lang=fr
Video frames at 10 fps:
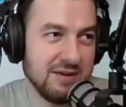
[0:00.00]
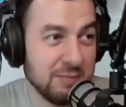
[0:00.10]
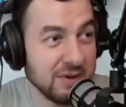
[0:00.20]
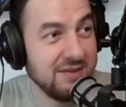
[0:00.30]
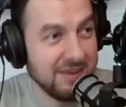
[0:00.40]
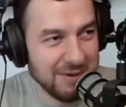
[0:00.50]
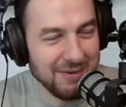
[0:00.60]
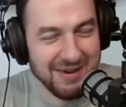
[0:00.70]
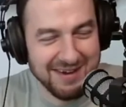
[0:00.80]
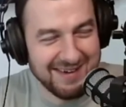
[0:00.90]
La pratique. La,
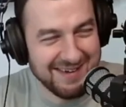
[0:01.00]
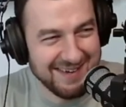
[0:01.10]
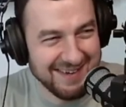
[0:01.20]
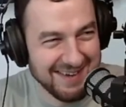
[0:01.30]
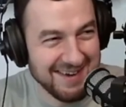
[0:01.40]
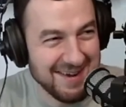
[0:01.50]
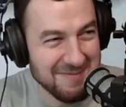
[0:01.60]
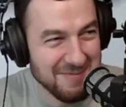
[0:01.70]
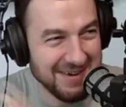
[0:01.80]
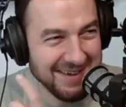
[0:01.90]
pratique. La pratique.
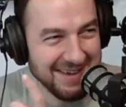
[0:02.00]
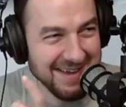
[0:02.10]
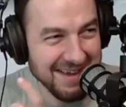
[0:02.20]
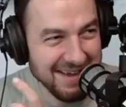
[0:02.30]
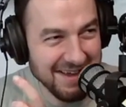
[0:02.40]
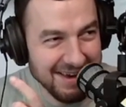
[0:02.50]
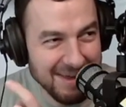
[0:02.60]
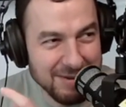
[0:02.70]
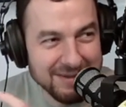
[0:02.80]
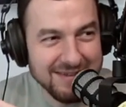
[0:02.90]
La pratique.
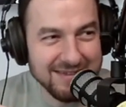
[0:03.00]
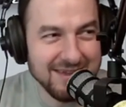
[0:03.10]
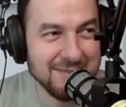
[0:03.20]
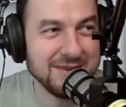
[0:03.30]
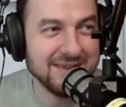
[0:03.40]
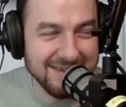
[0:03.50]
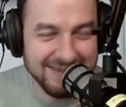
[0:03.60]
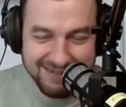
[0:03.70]
La c'était la pratique.